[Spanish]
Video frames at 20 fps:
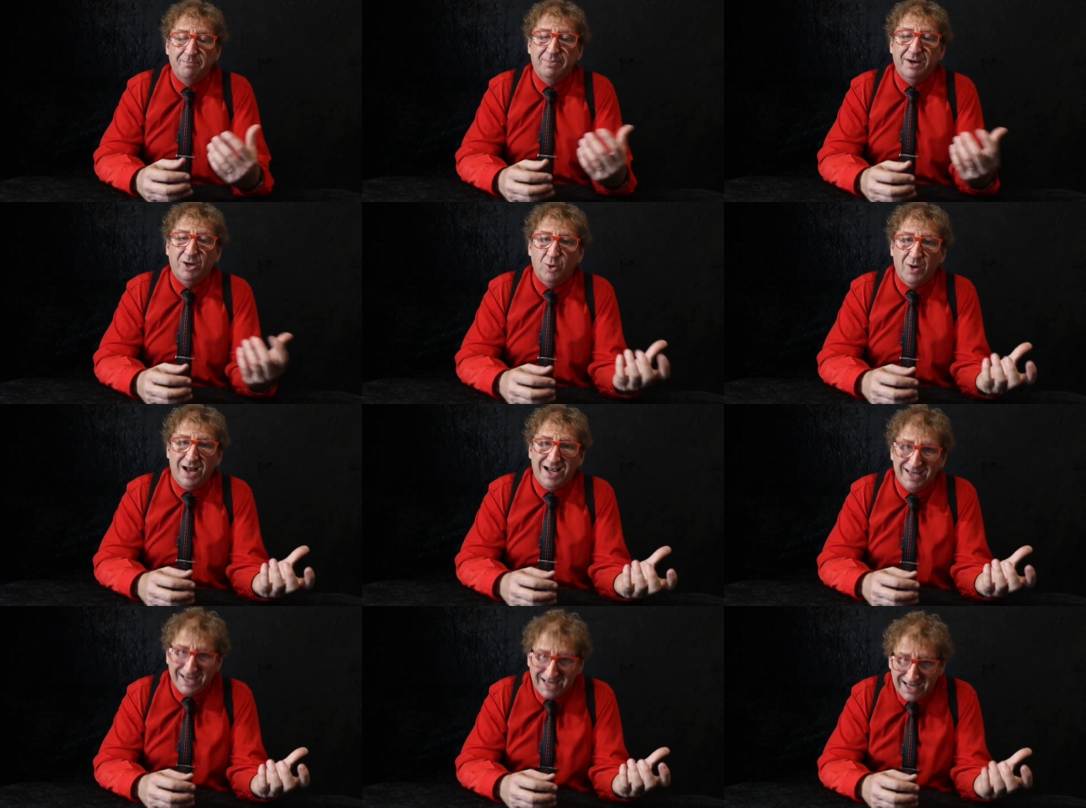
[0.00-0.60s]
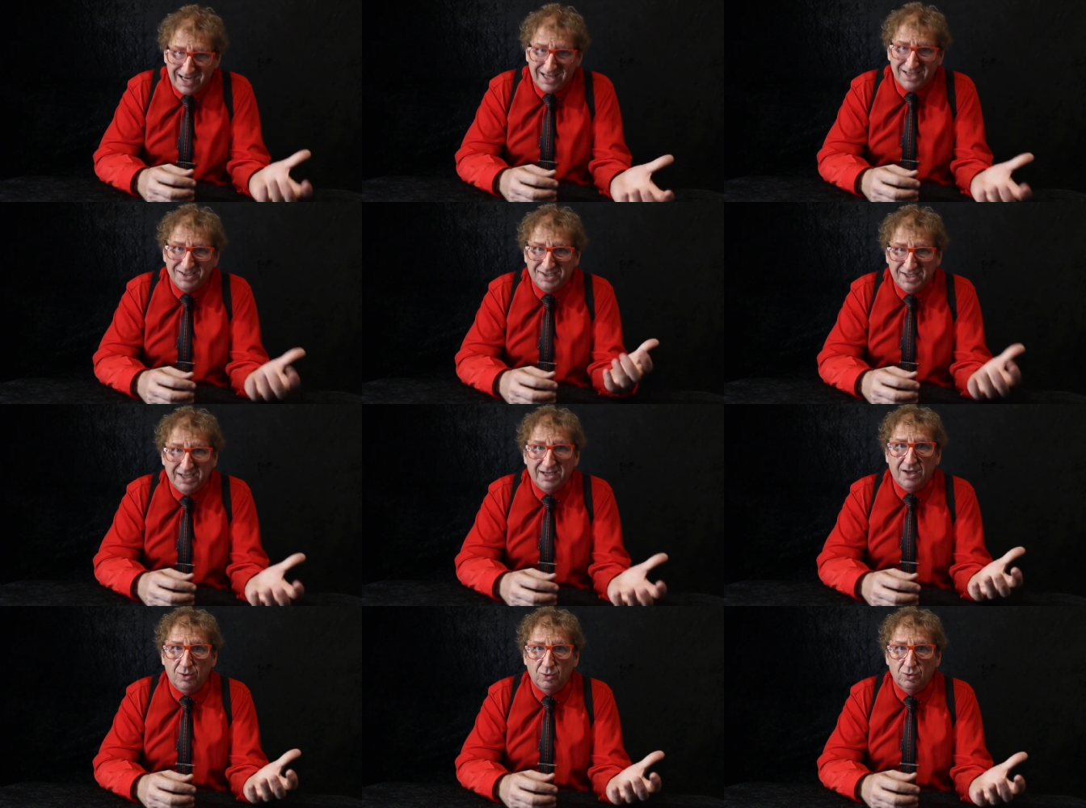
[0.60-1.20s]
pero al nene
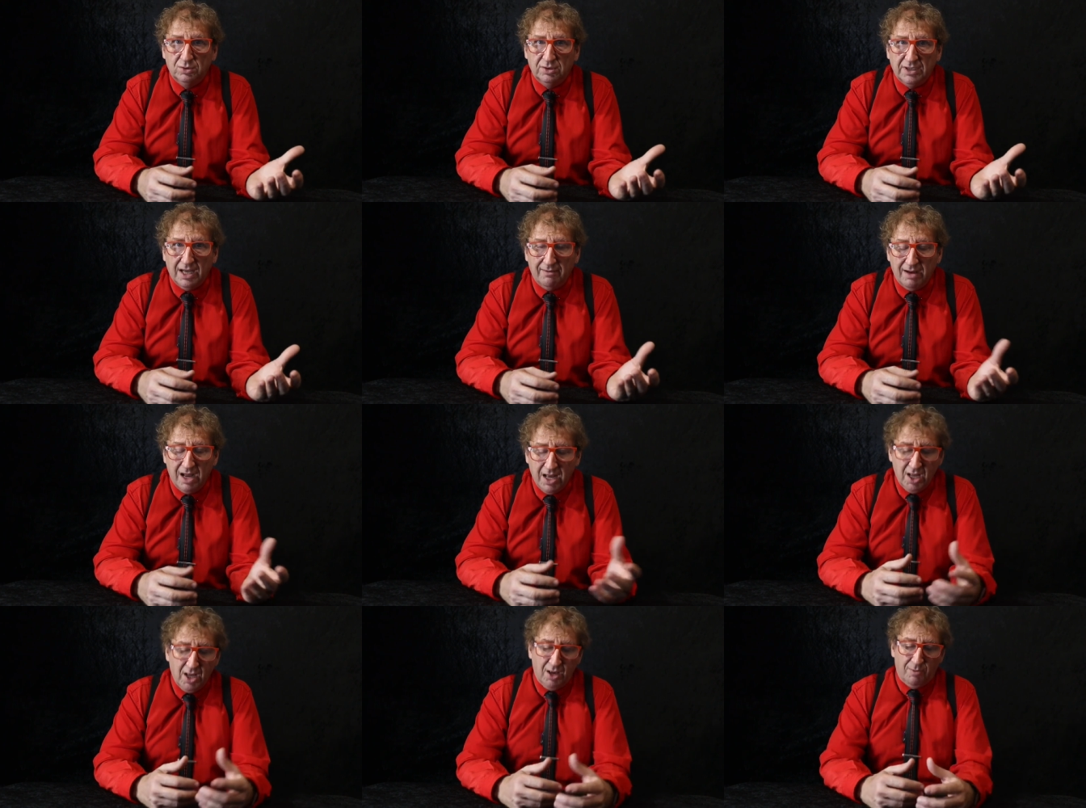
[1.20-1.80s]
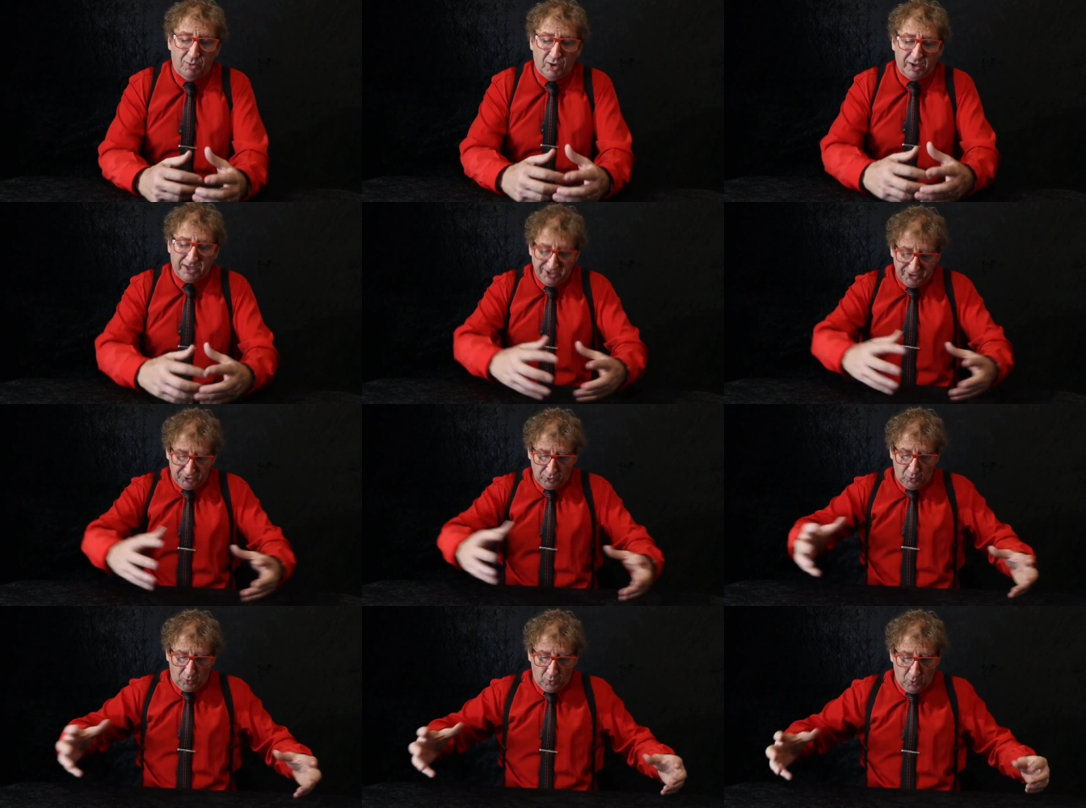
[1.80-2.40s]
sí le gustaba, porque
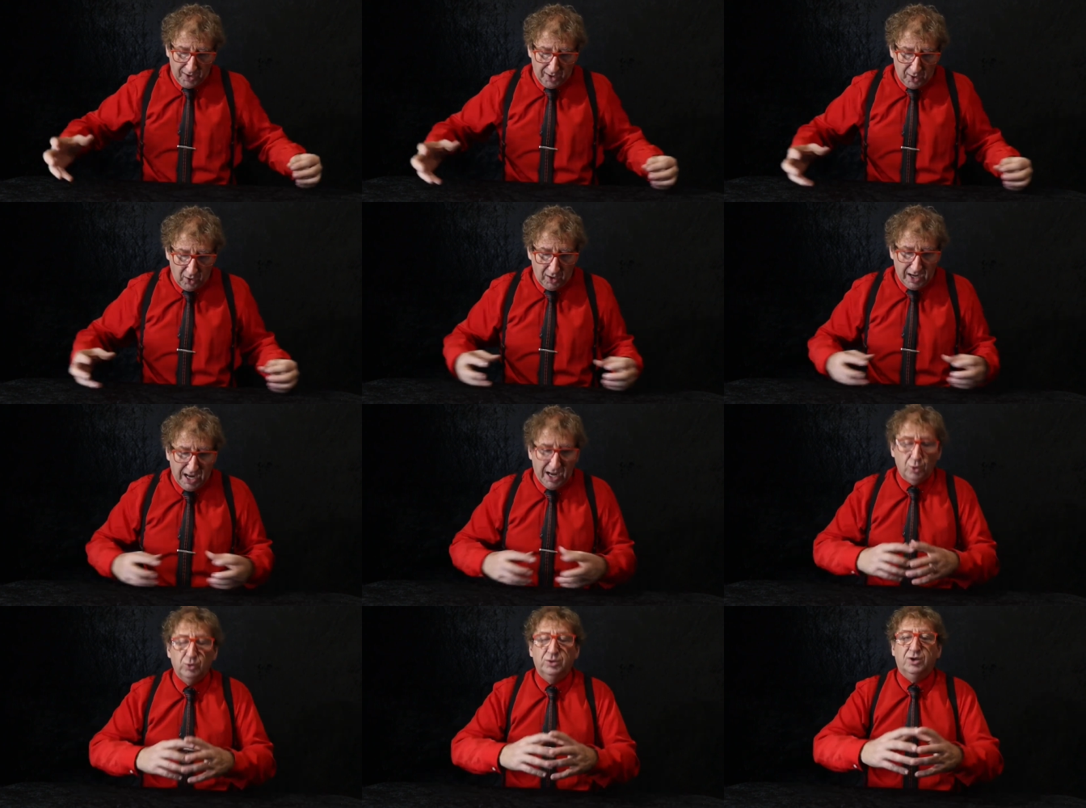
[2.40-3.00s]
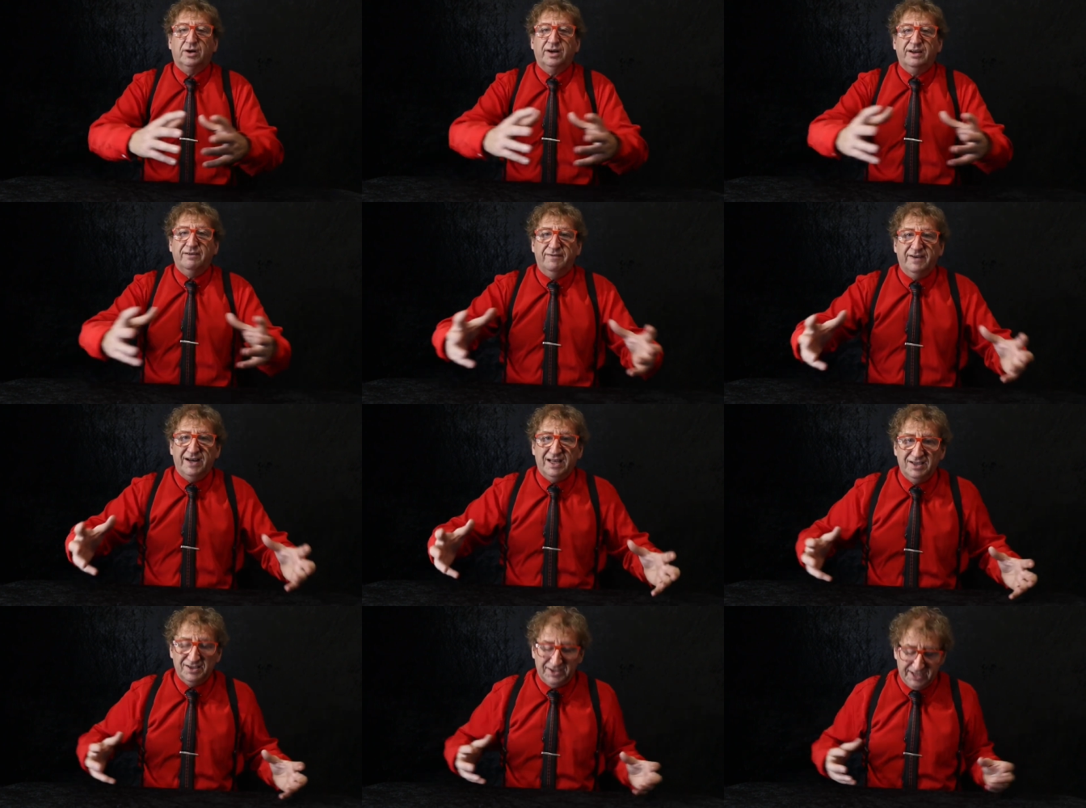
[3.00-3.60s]
es un juego
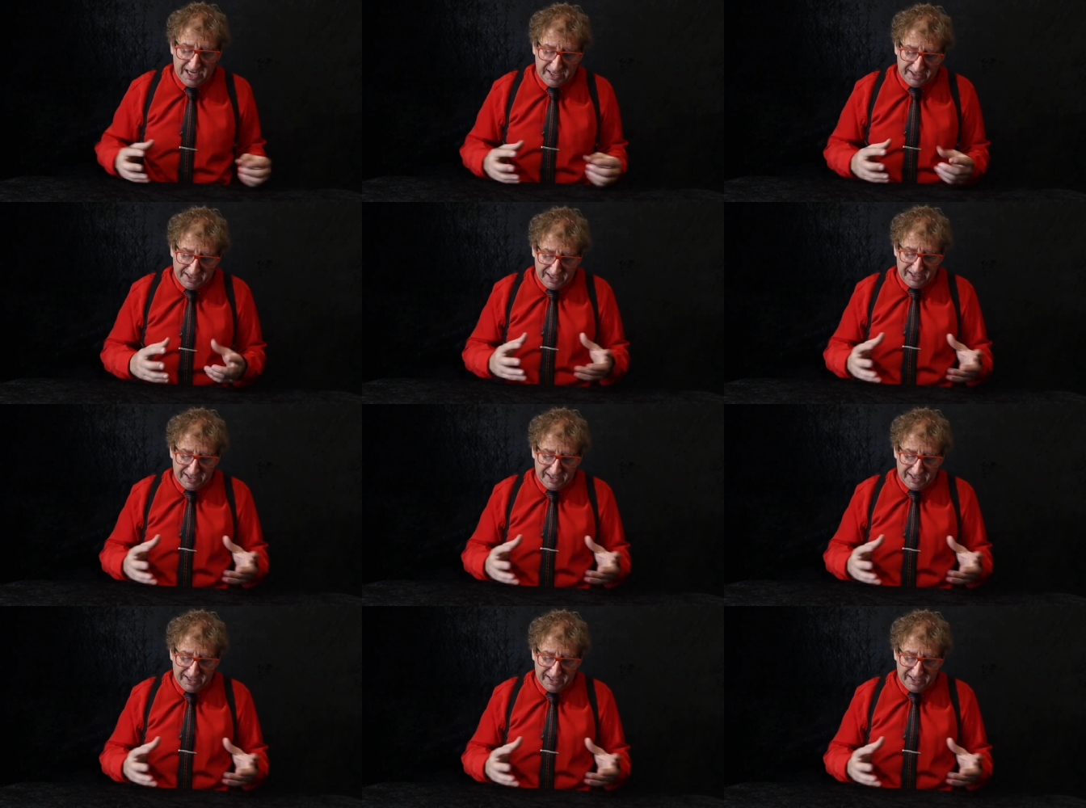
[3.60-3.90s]
autorreferencial.